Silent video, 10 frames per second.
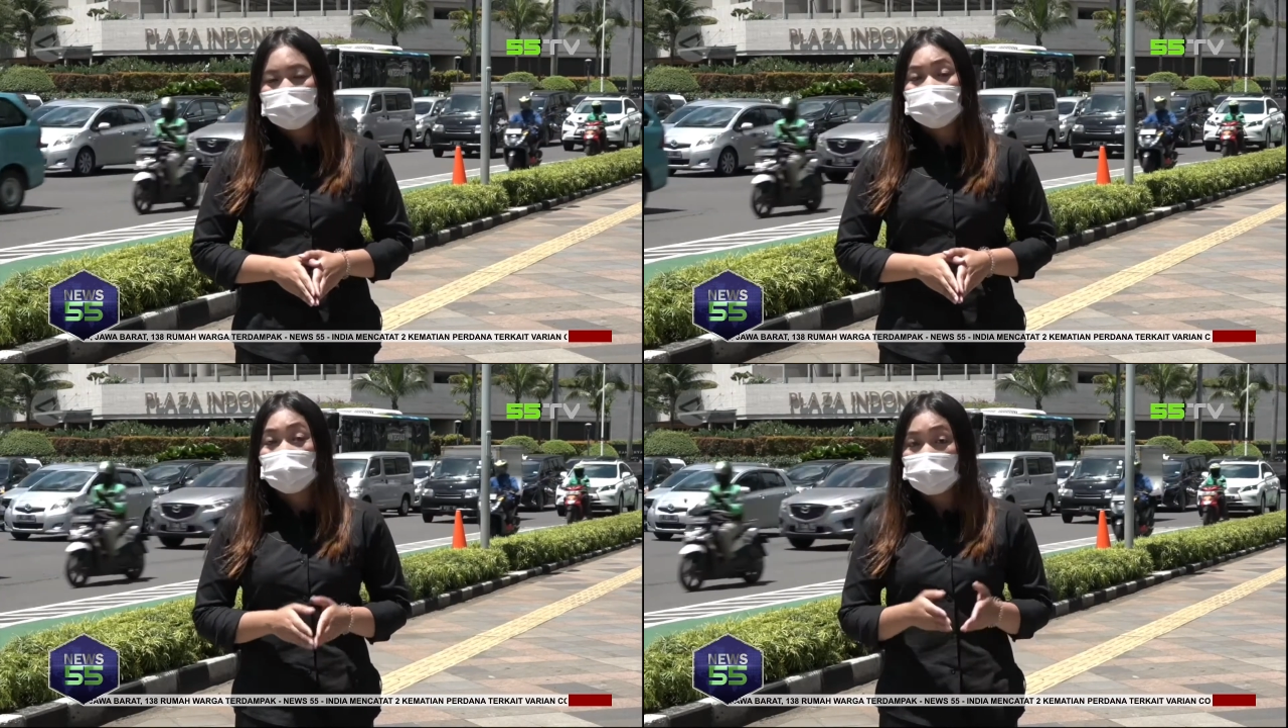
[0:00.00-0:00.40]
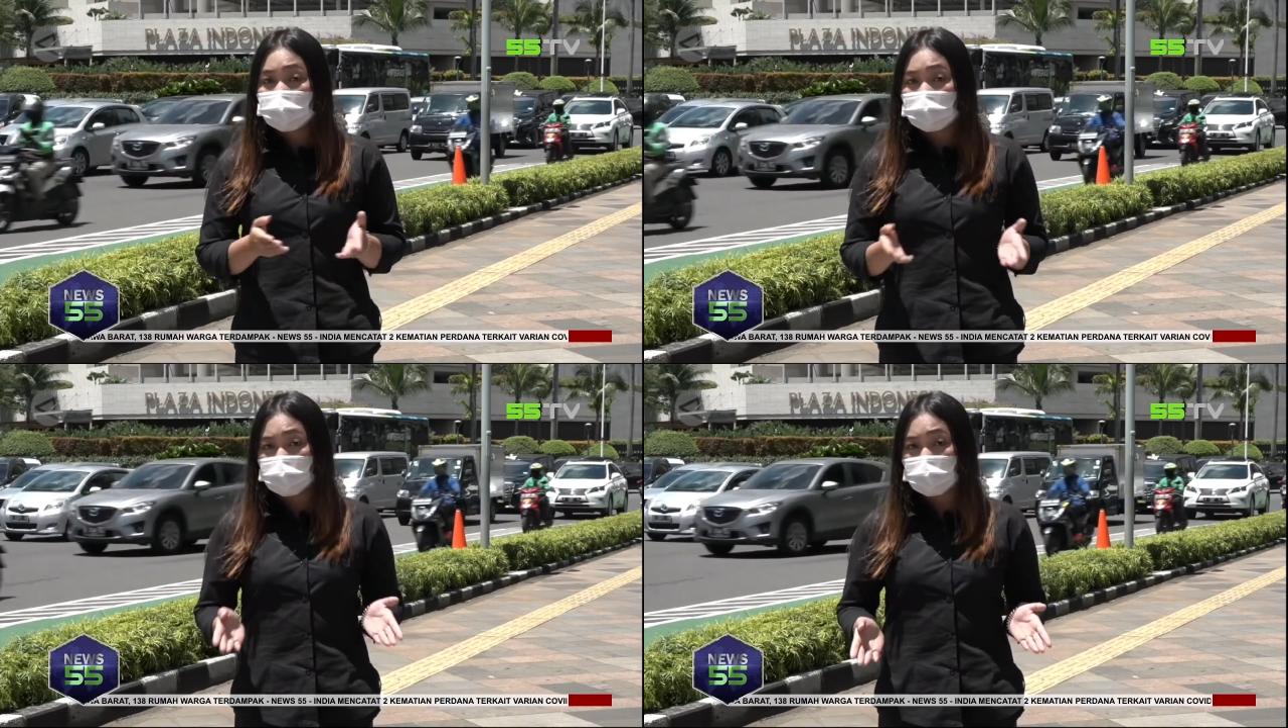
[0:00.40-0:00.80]
Dalam
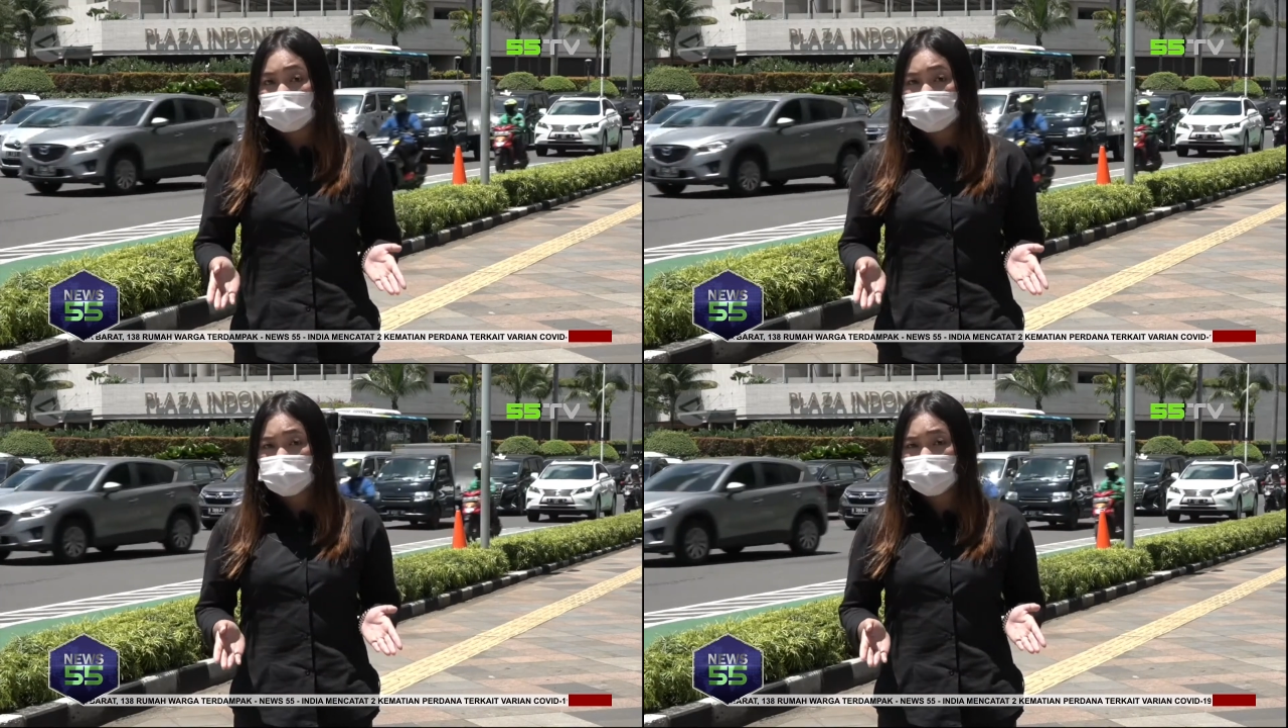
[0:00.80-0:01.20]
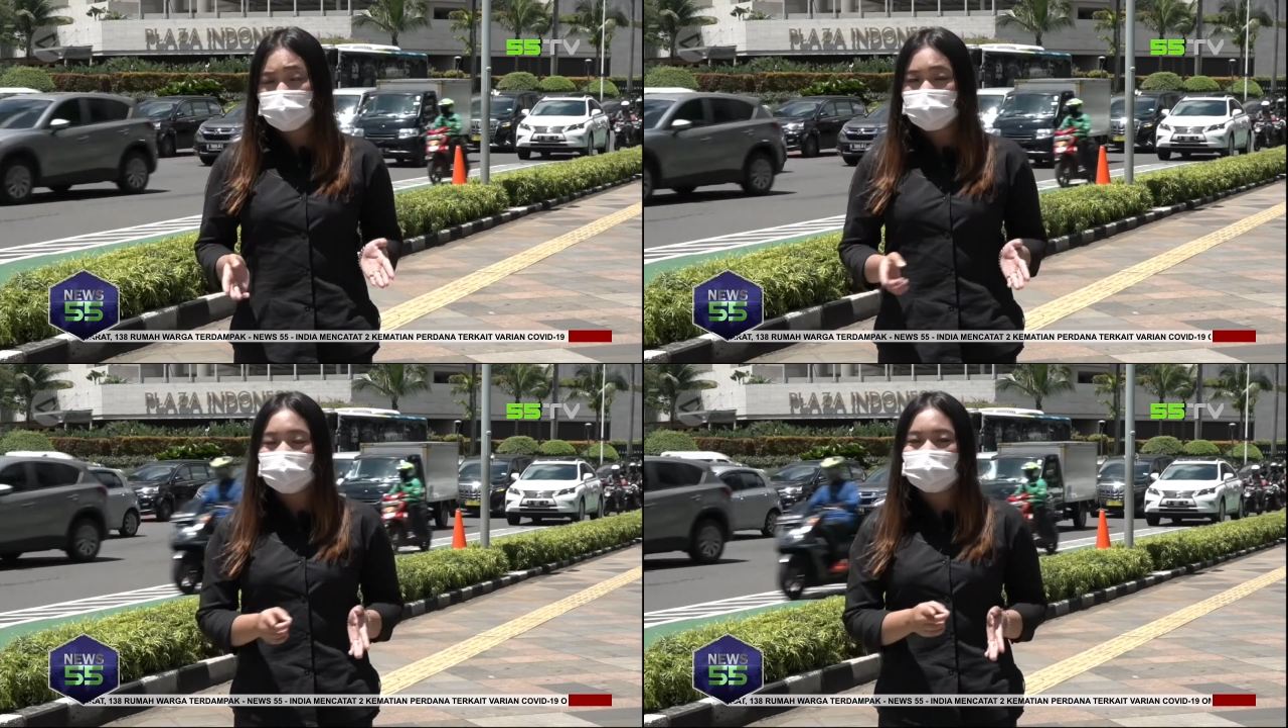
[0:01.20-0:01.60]
peraturan tersebut,
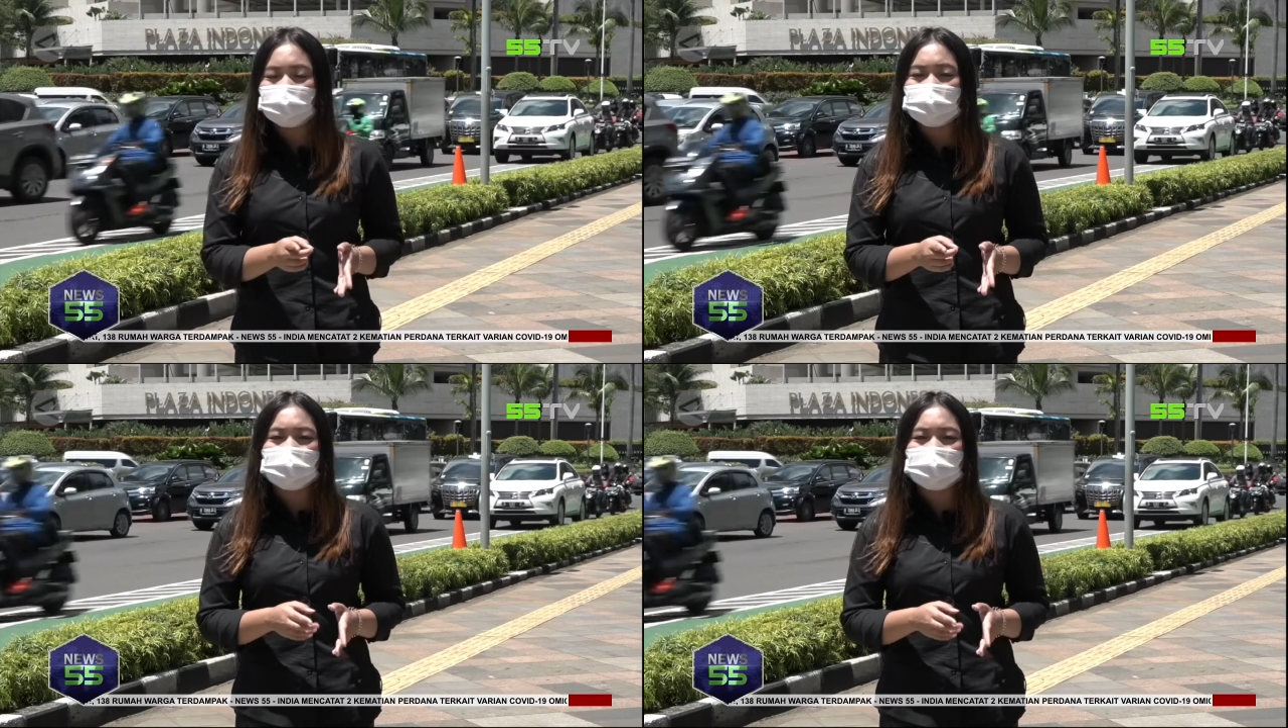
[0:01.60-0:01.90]
Gubernur DKI